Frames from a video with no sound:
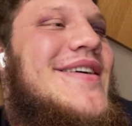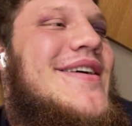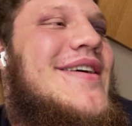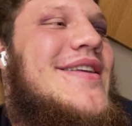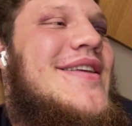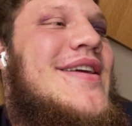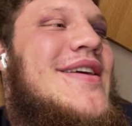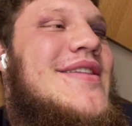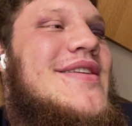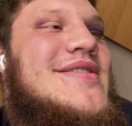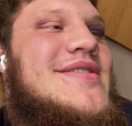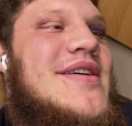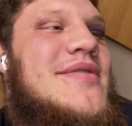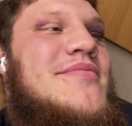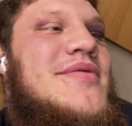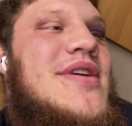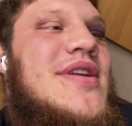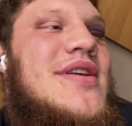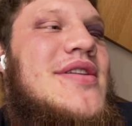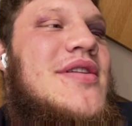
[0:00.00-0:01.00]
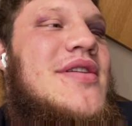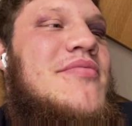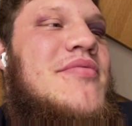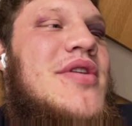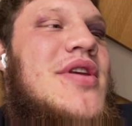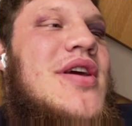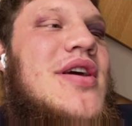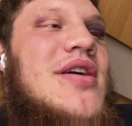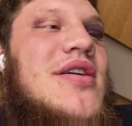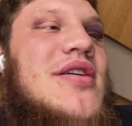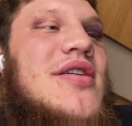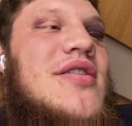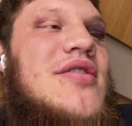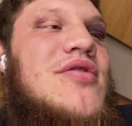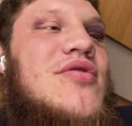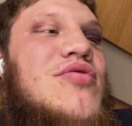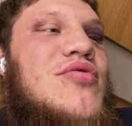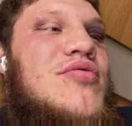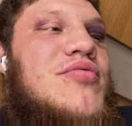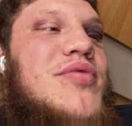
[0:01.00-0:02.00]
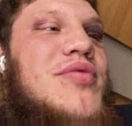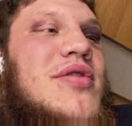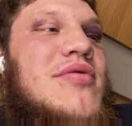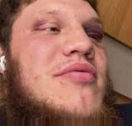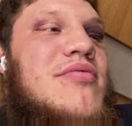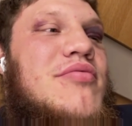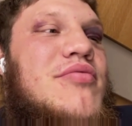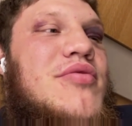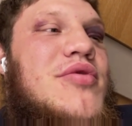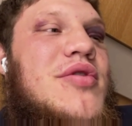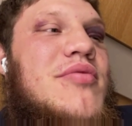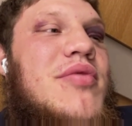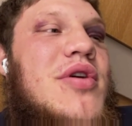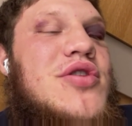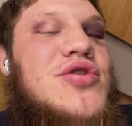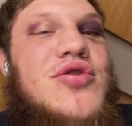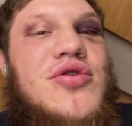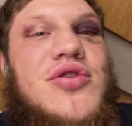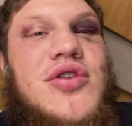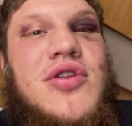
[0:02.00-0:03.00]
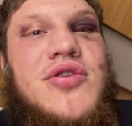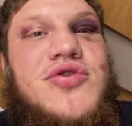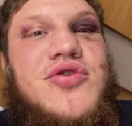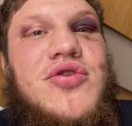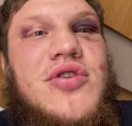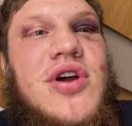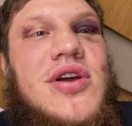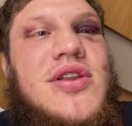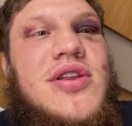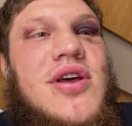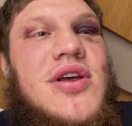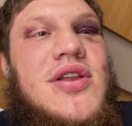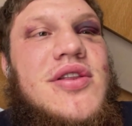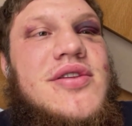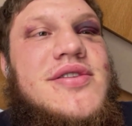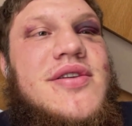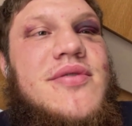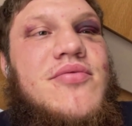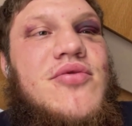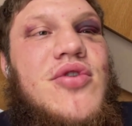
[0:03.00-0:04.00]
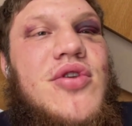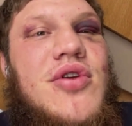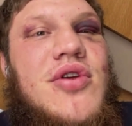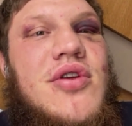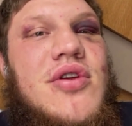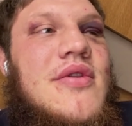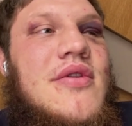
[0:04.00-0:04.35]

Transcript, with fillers: Не, на самом деле для меня, ну, прям, это большой толчок, когда она со мной.